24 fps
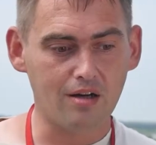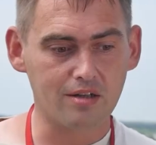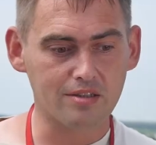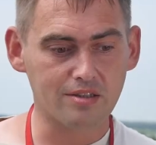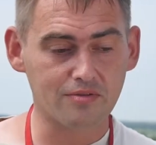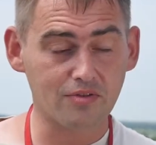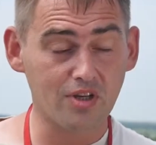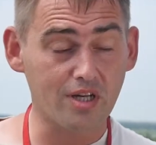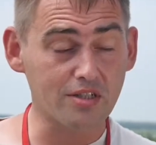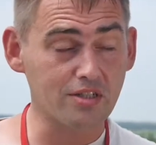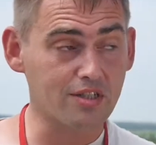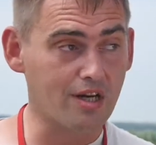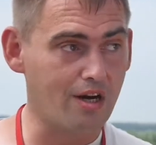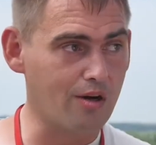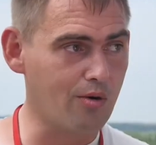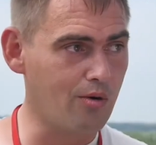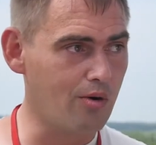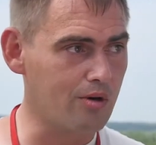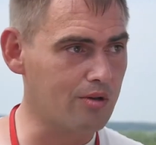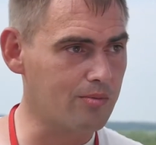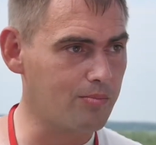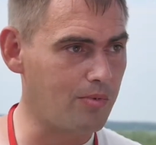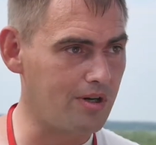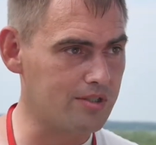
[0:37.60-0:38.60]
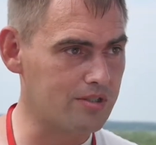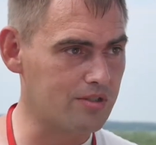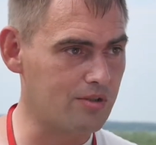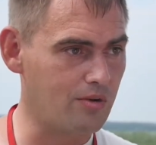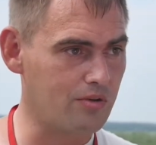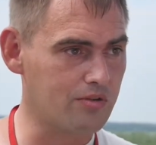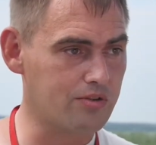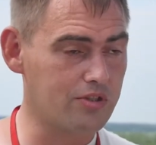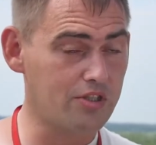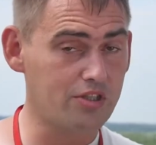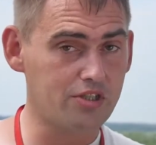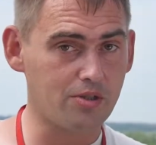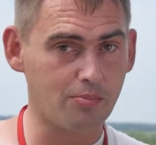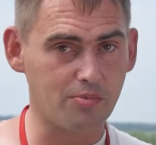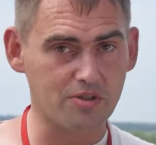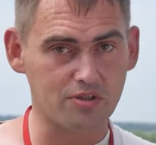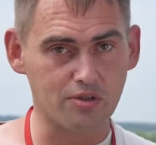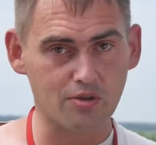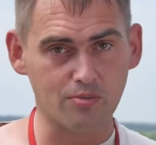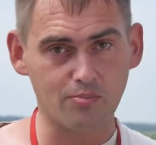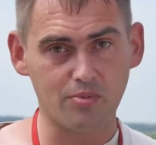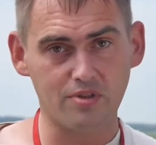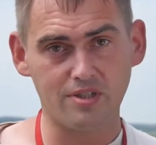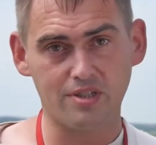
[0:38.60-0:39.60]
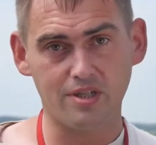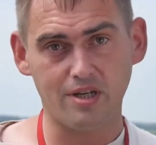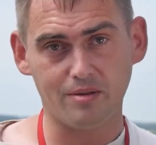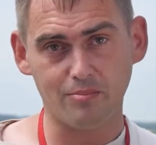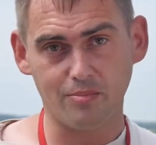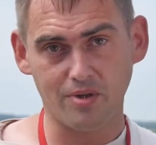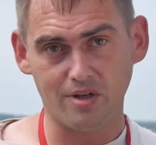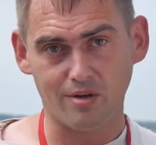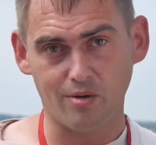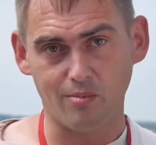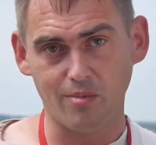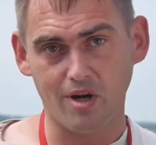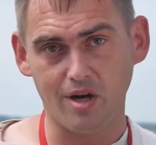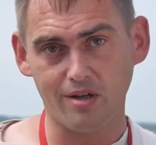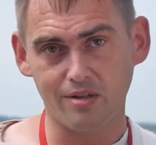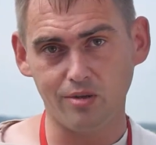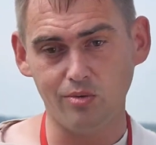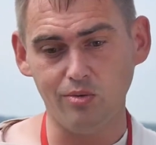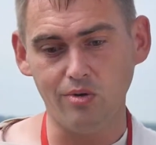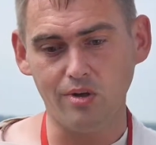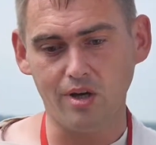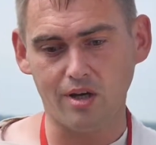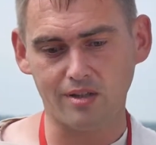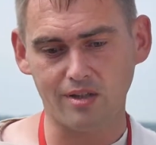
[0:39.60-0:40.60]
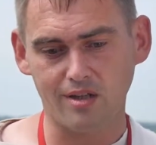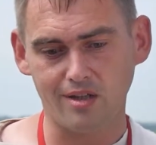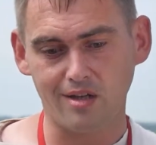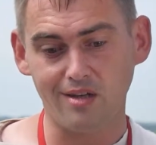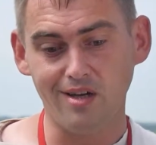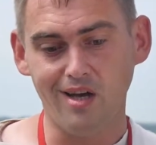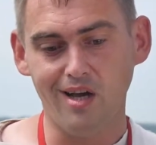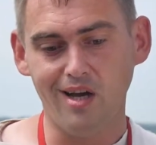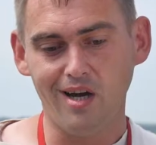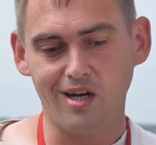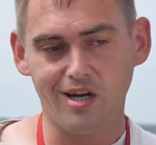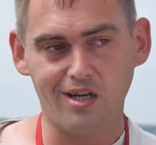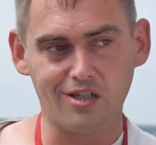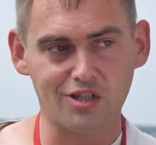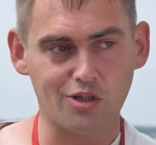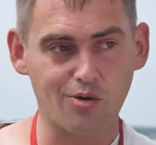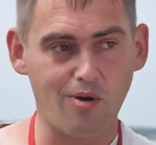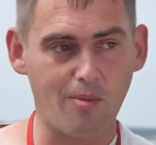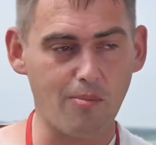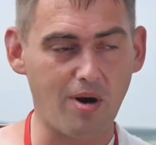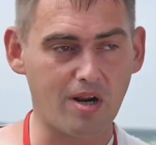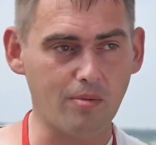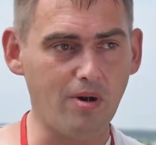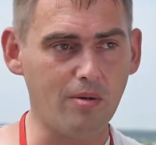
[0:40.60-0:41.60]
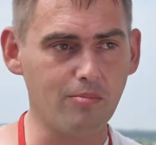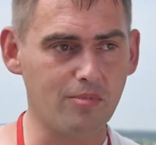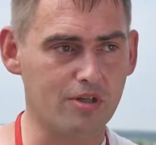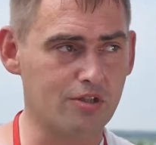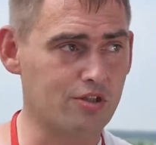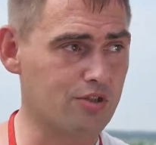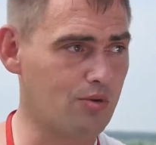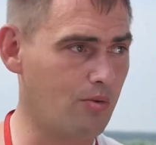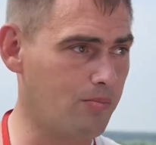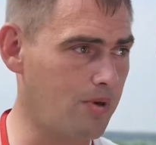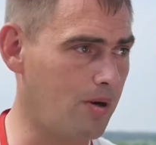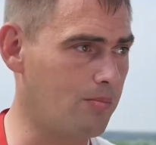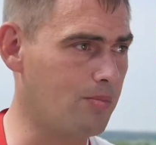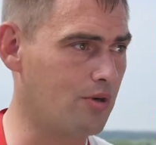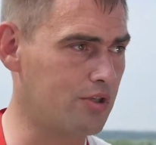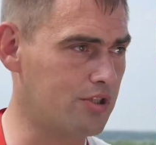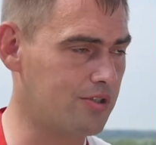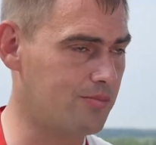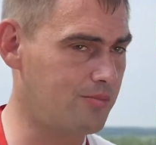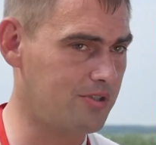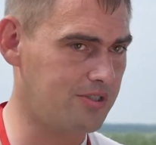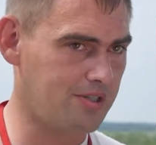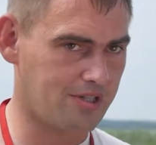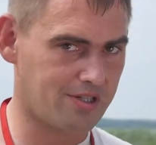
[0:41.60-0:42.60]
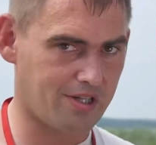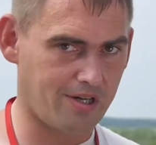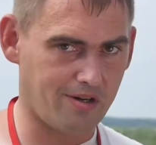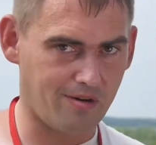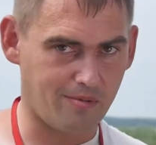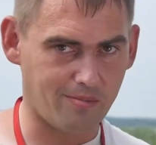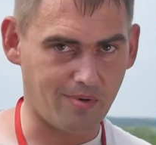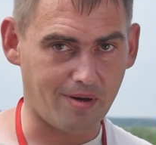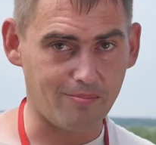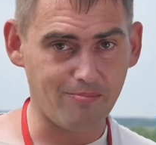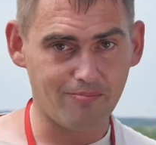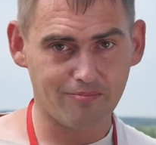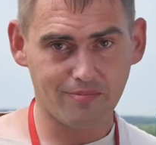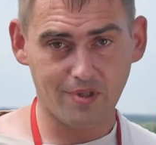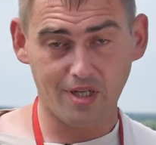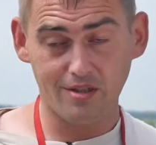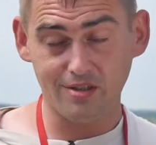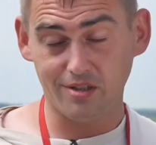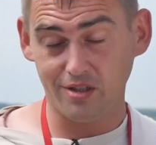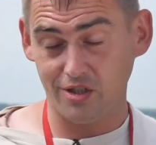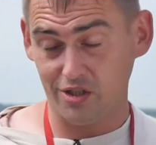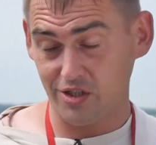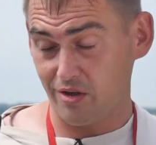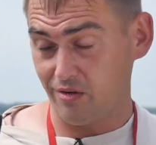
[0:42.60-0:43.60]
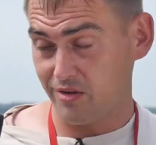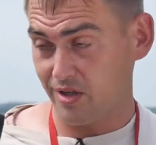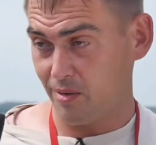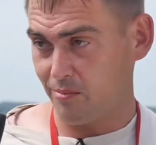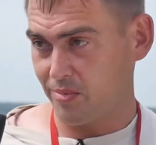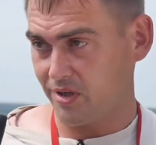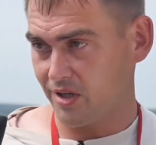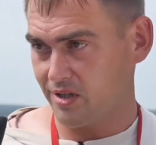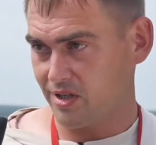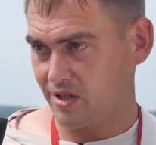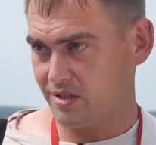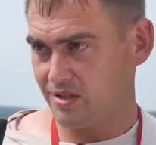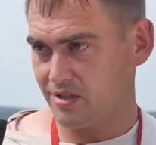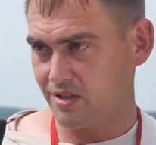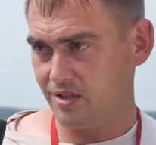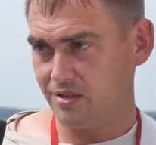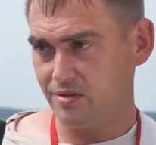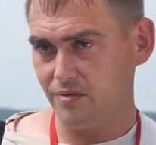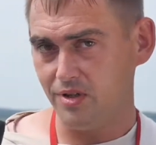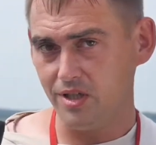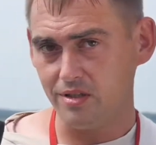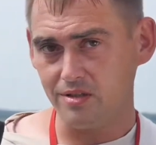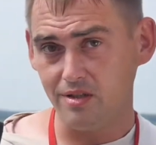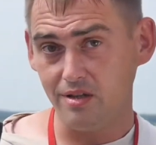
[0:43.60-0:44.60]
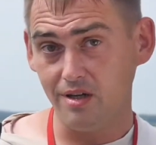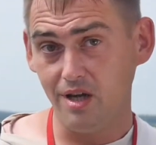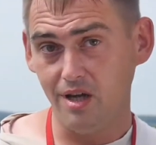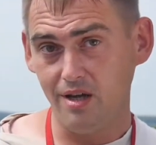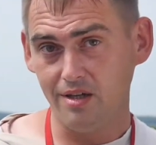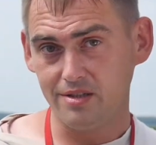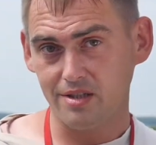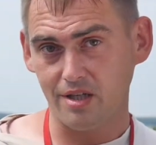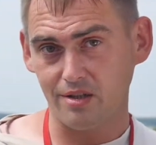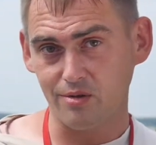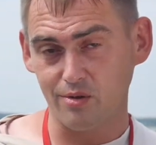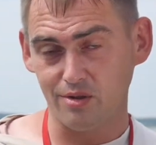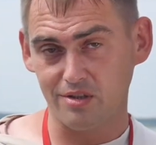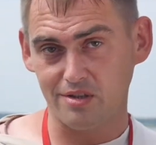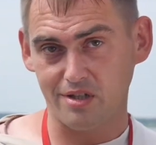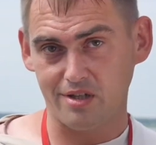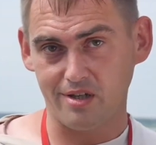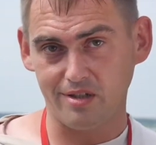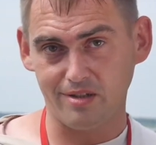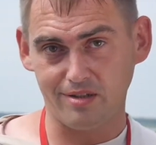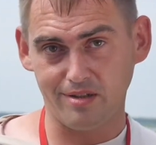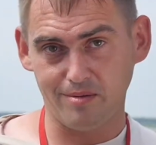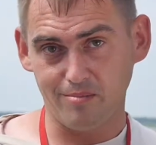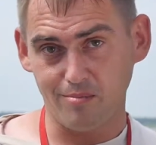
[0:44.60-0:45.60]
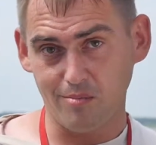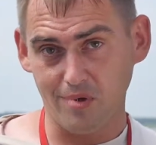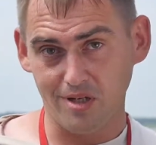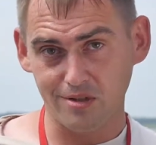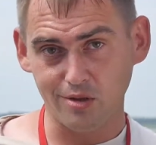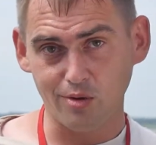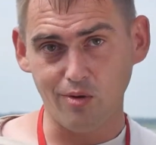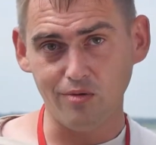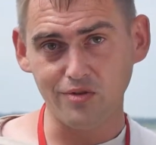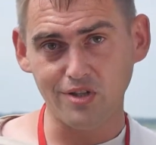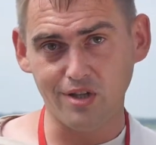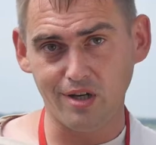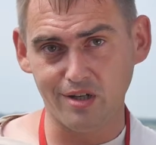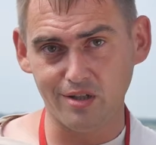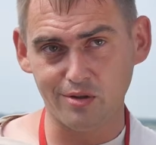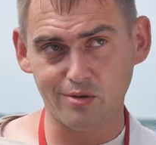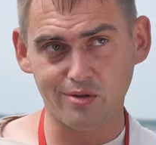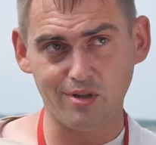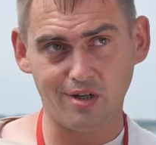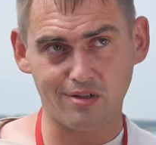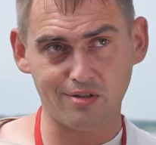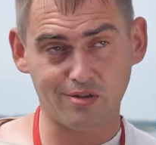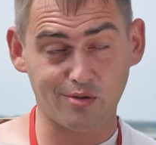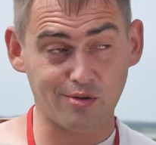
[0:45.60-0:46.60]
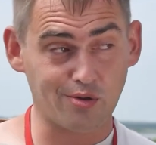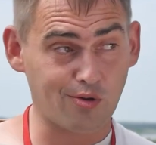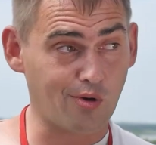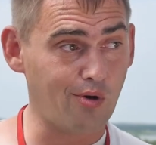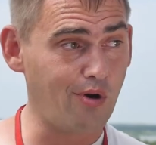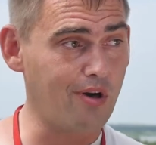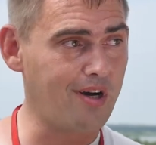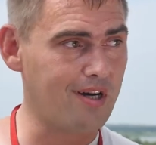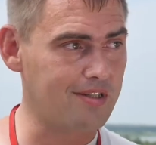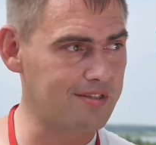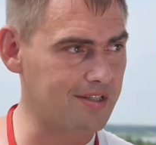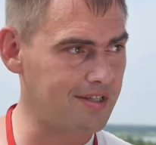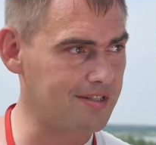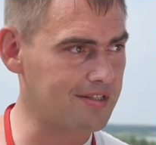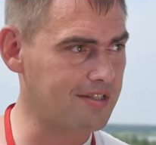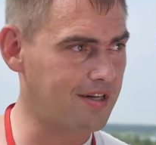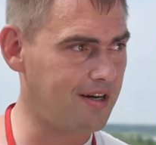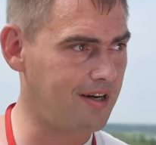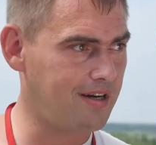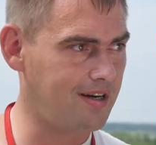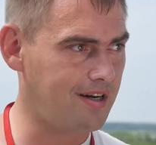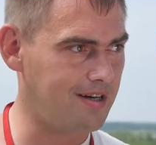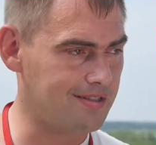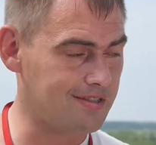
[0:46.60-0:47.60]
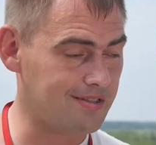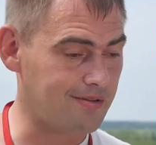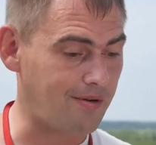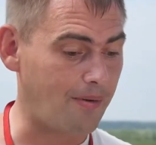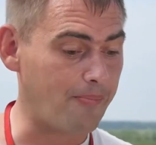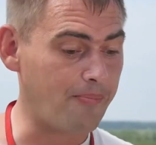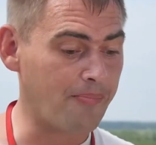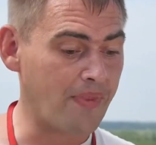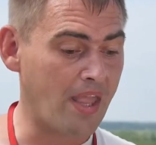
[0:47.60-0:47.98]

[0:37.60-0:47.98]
Свияжск как город был основан в 1551 году, когда э, шла борьба между двумя мощными державами. Эти державы нам прекрасно известны. С одной стороны Московское государство, с другой Казанское ханство.